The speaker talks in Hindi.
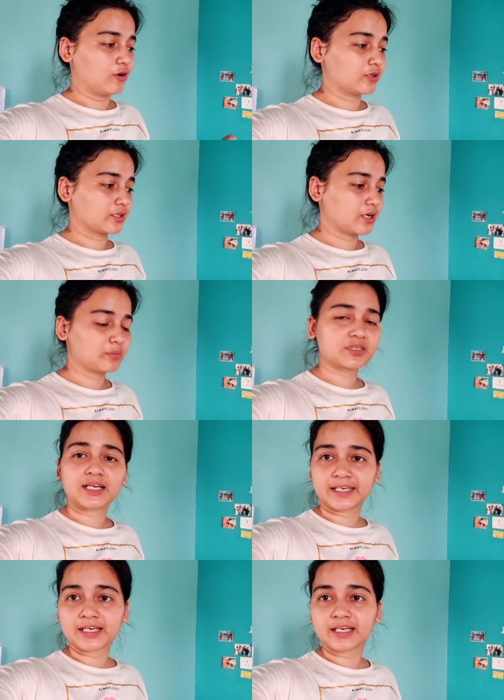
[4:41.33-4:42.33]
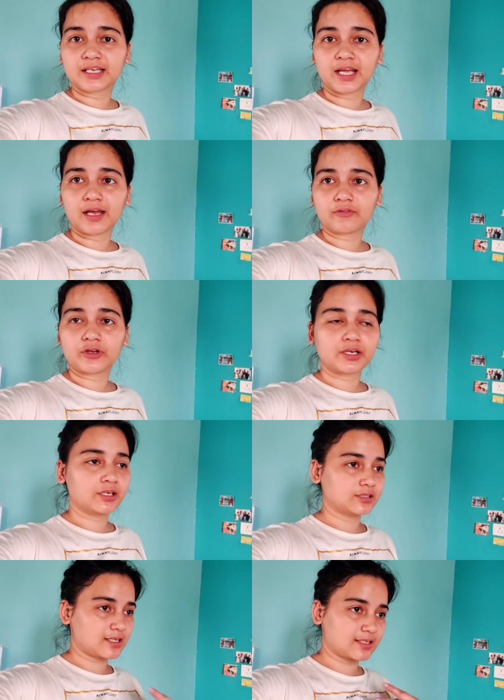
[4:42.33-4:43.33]
और अभी सेटिंग करनी है
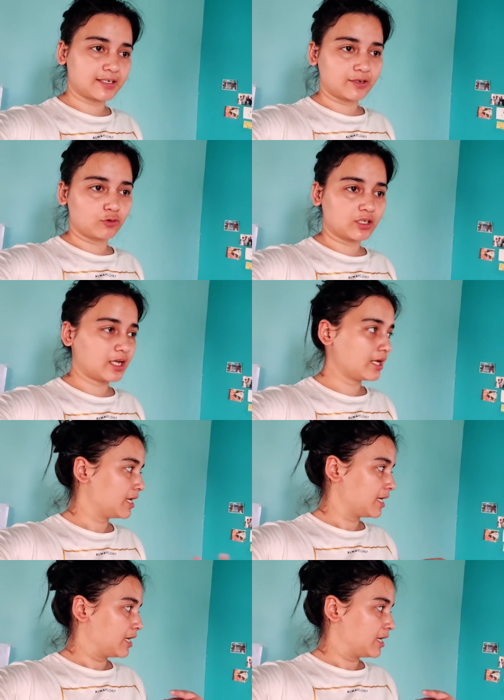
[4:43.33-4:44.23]
फिर जैसे सेटिंग होती है